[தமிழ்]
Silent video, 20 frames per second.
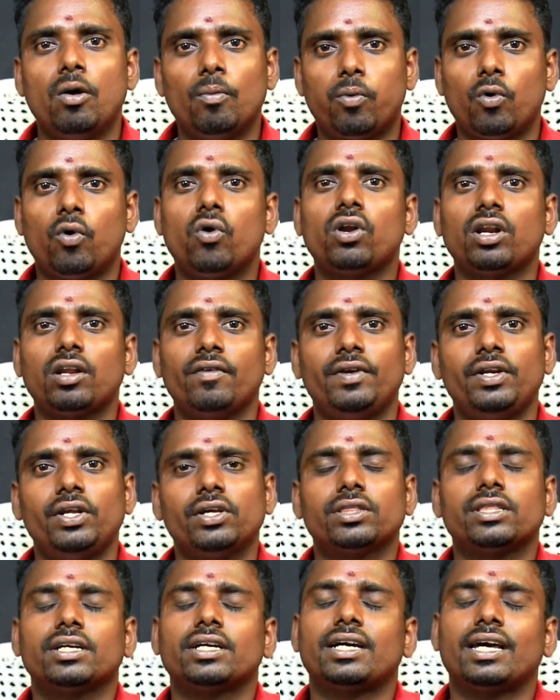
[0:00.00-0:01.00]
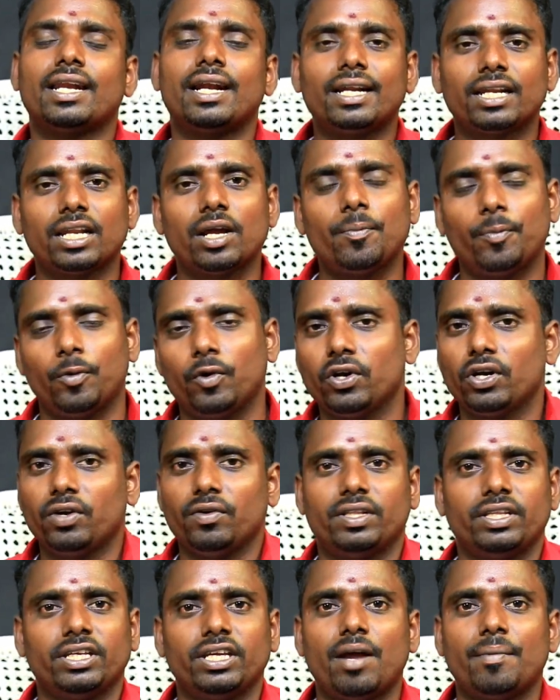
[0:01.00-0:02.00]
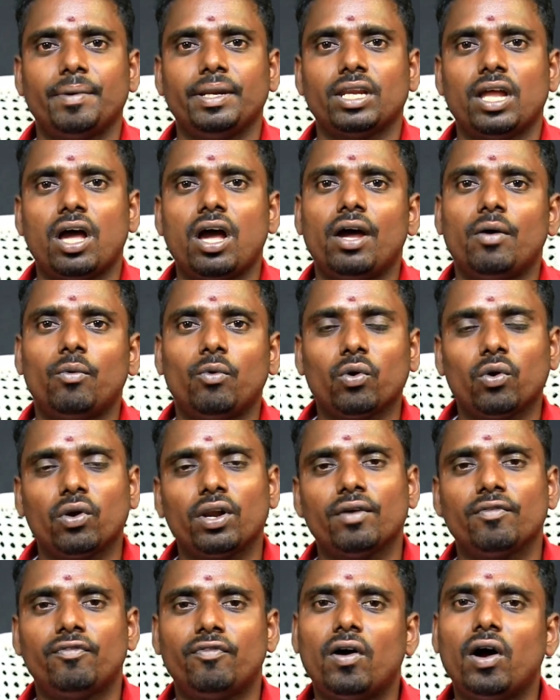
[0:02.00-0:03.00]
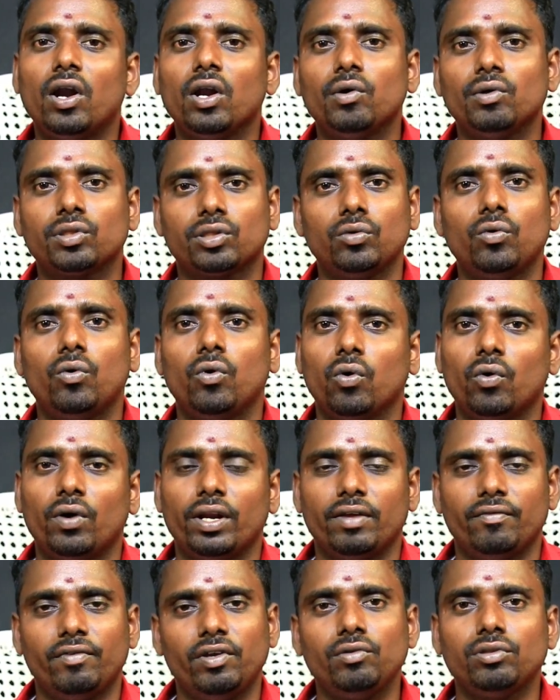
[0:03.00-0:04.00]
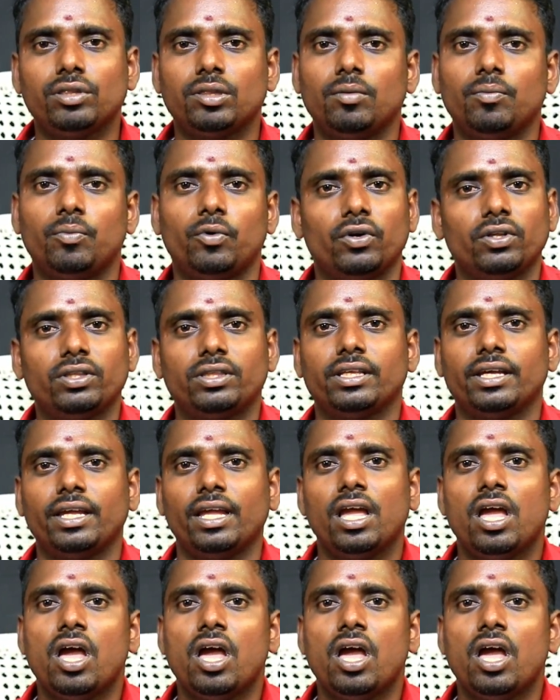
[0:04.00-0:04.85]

போடுற வீடியோஸை கரெக்டாக போட்டுட்டு வந்தீங்க அப்படின்னா உங்களுடைய ஃபாலோஸும் உங்களுடைய வியூஸும் பொறுத்து